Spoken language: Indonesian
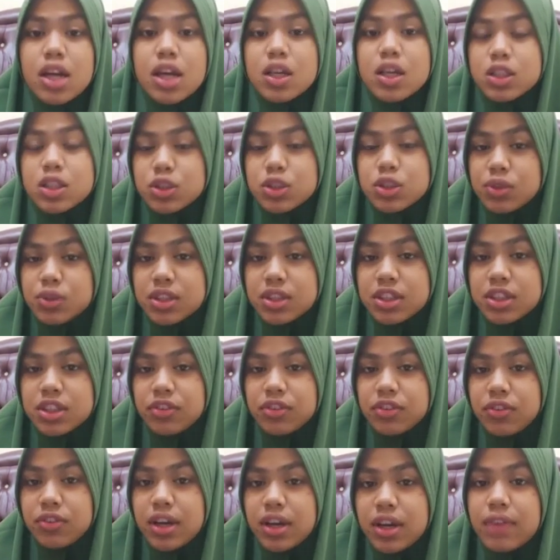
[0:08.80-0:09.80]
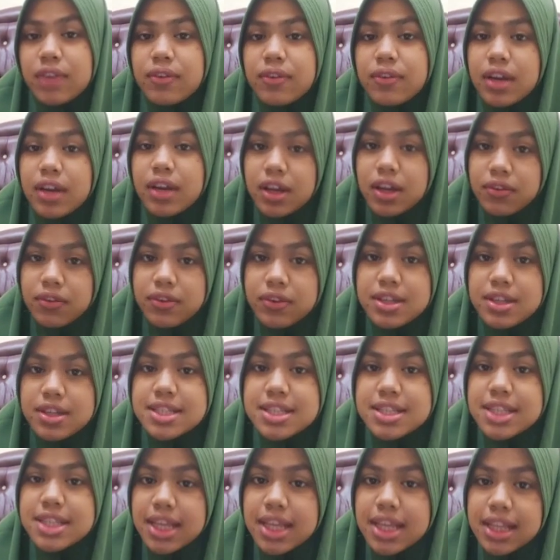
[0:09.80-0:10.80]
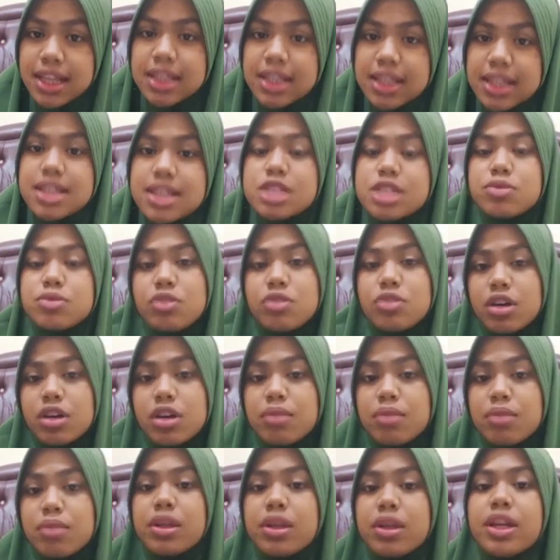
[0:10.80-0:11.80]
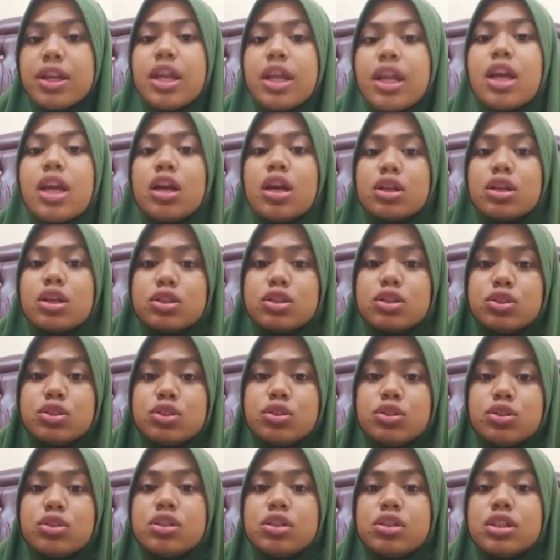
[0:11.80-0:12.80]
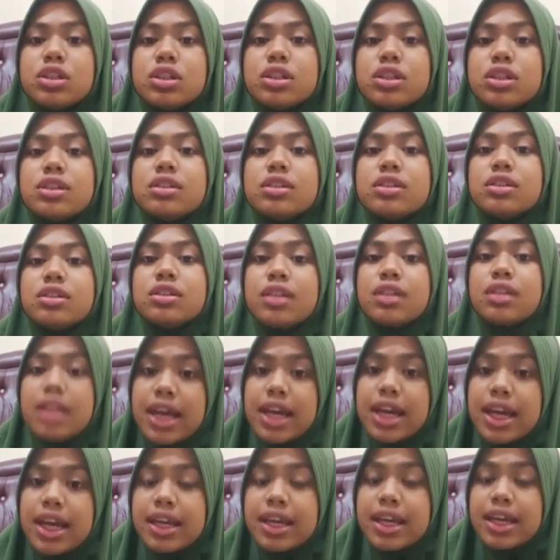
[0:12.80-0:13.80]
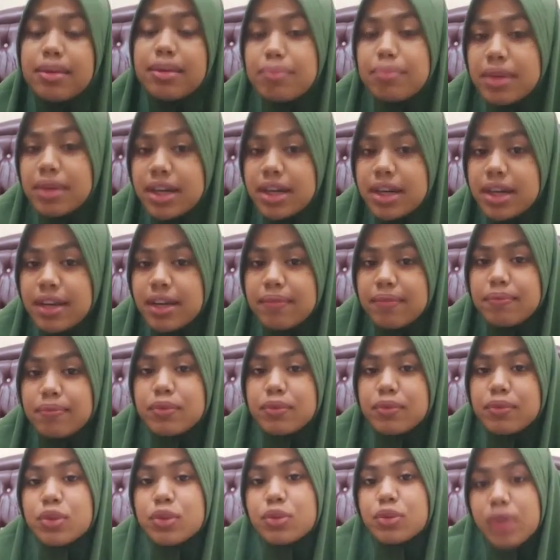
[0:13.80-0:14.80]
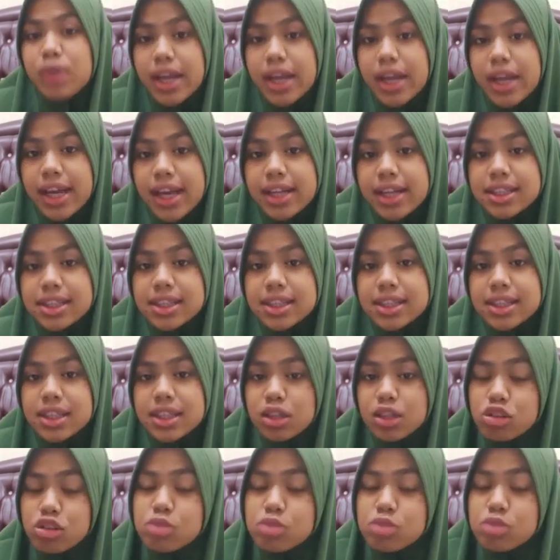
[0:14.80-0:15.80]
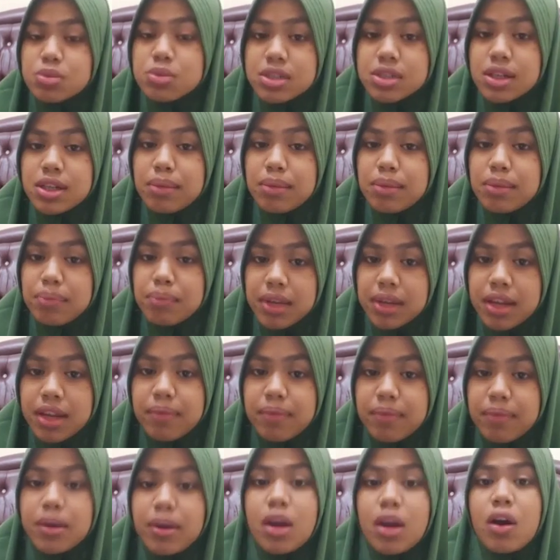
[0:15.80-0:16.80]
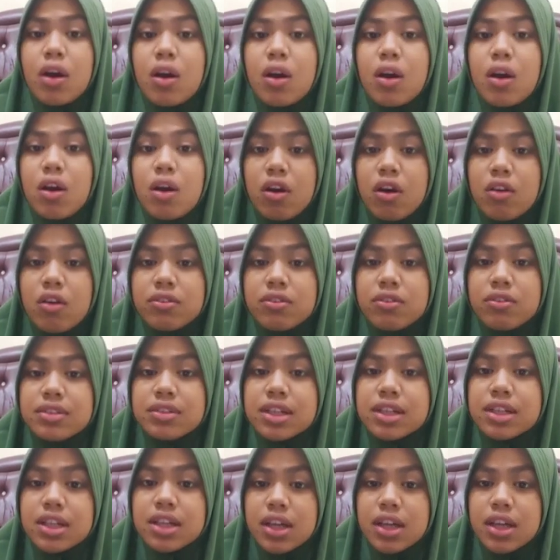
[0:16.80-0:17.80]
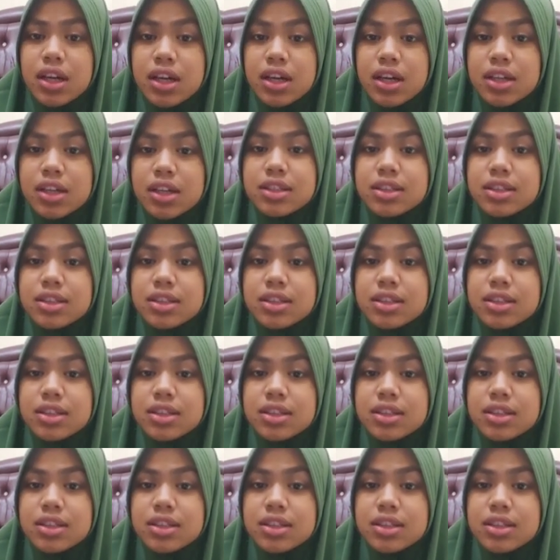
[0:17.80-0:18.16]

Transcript: 25 Advanced English Vocabulary. To look like mirip, to add 100% mirip of the card